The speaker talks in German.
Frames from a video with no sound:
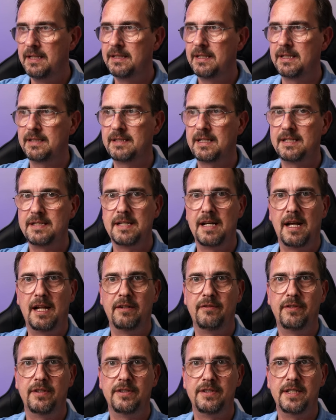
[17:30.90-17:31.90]
das Ganze
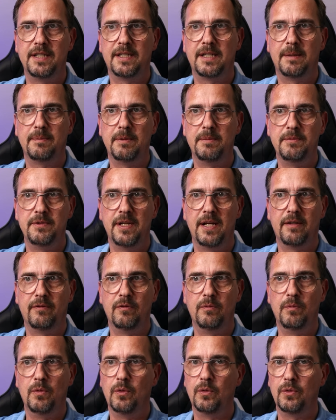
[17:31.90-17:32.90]
anvisiert habe im
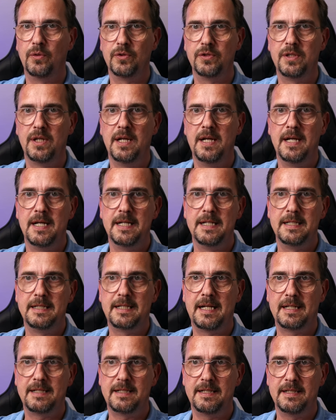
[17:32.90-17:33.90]
Servomodus.
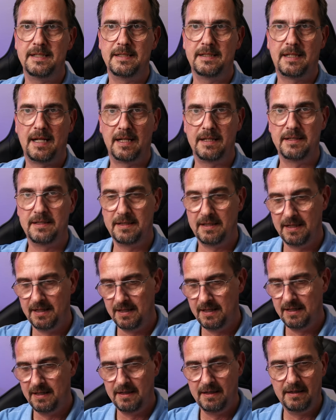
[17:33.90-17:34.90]
Das ist ganz
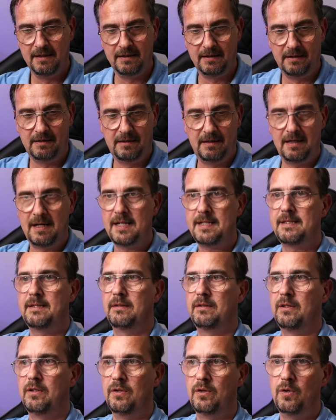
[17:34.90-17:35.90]

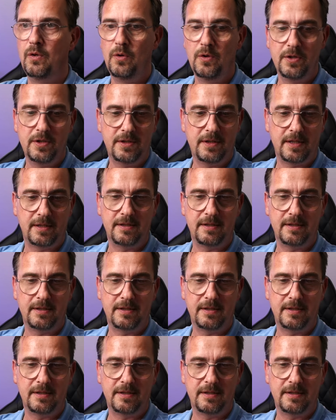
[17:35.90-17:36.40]
klasse gelöst.